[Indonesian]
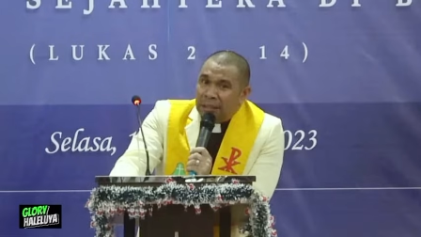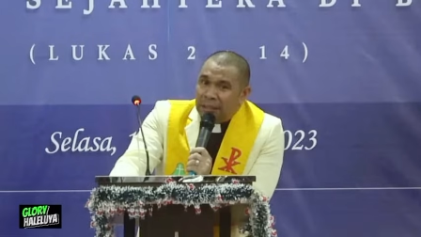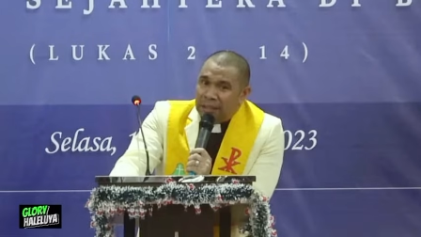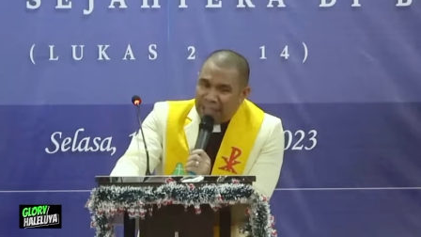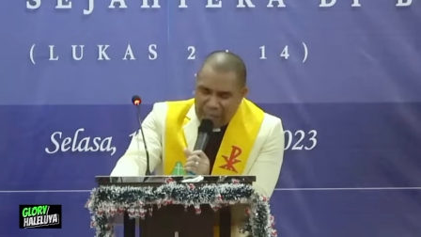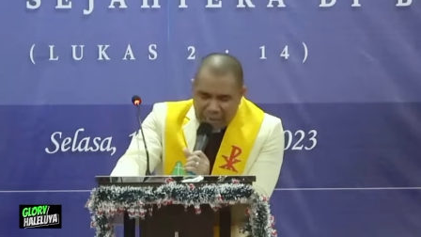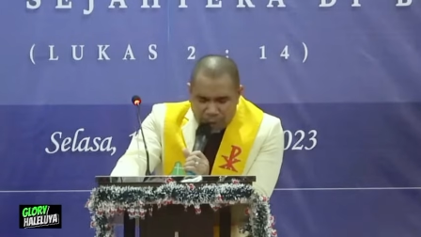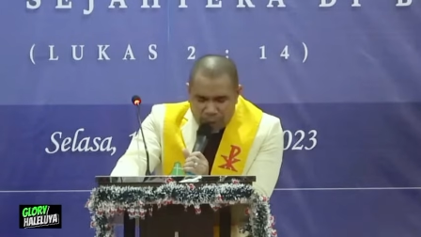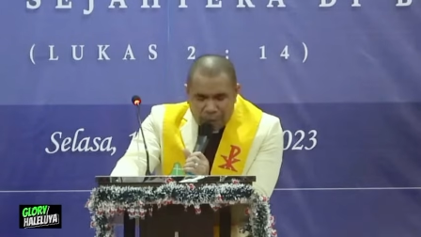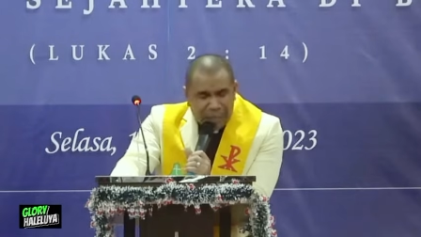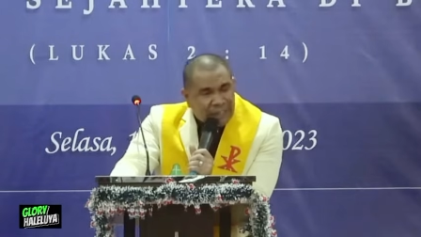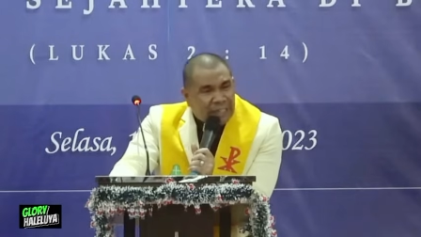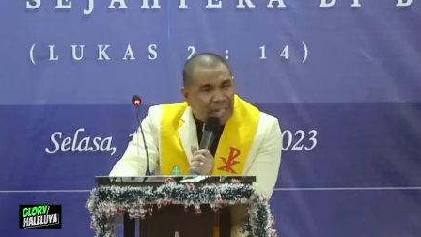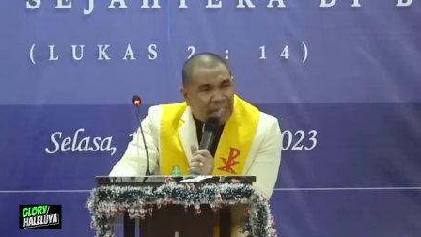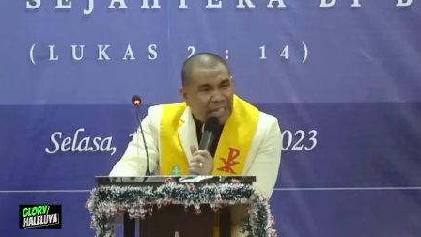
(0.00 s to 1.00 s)
di awal
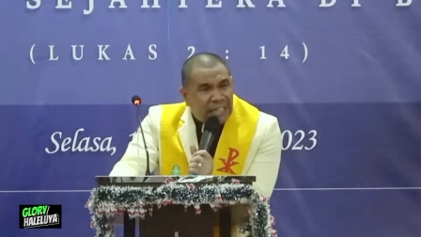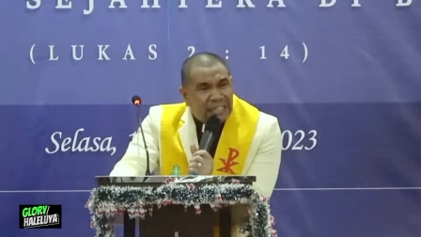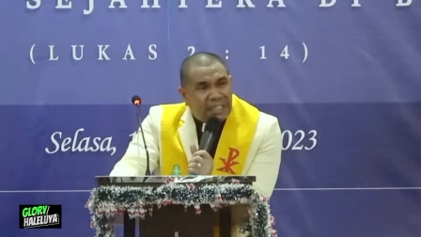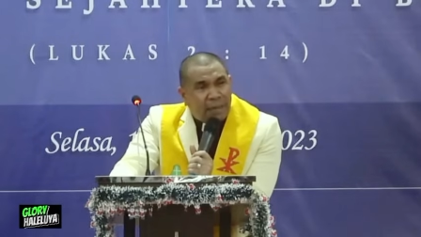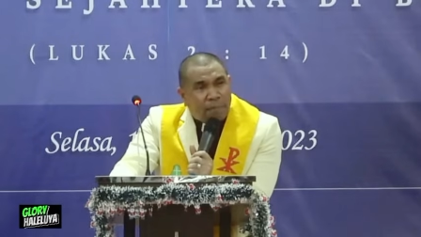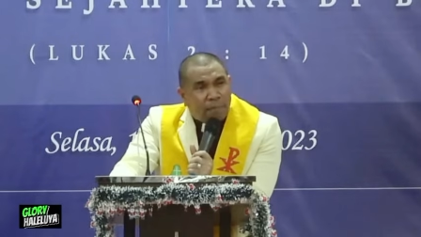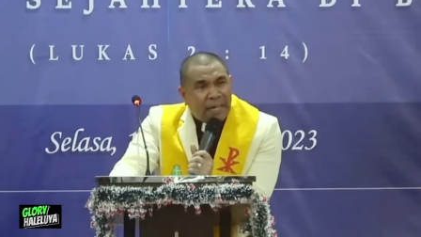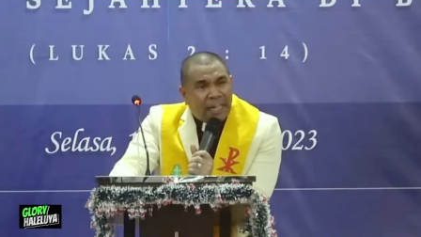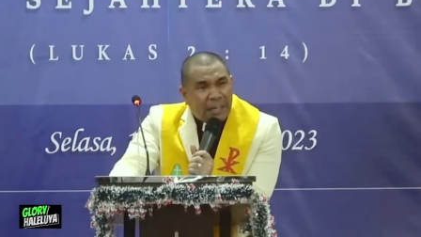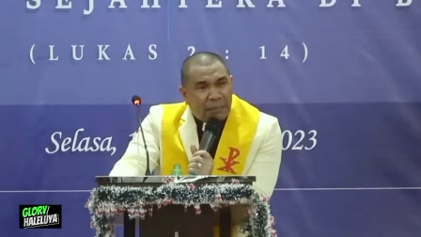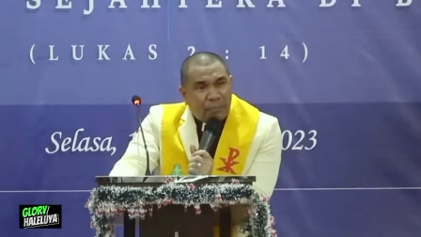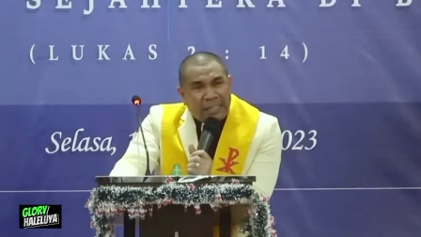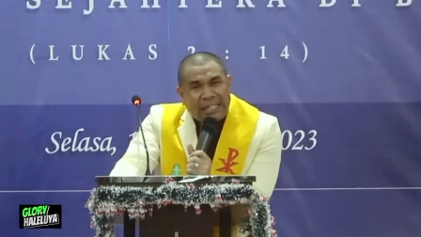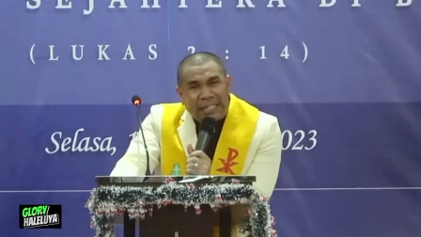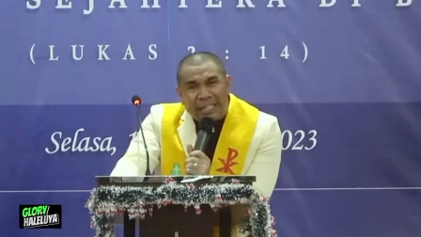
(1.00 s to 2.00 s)
saya ingin
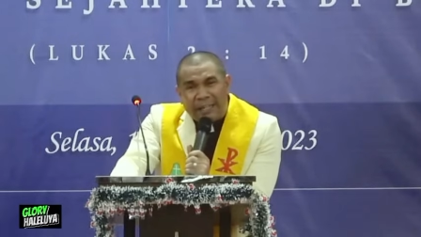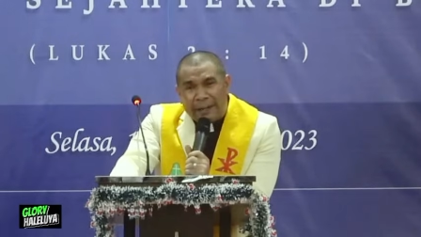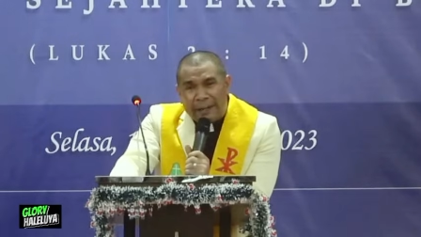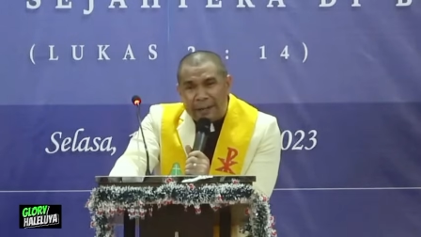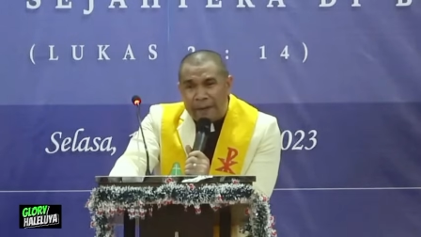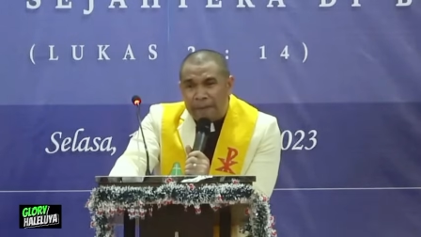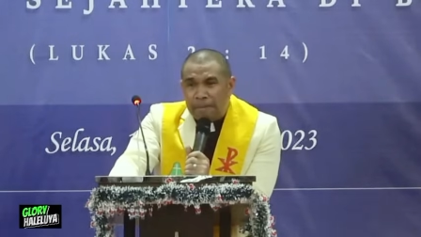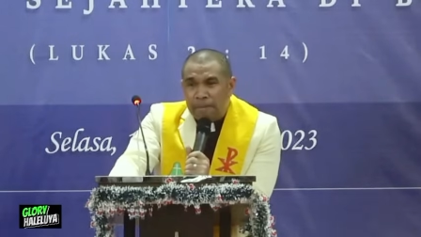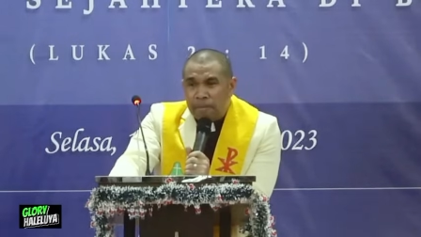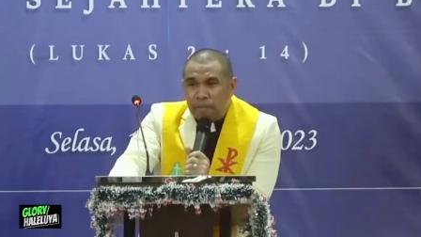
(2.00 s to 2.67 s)
sampaikan begini.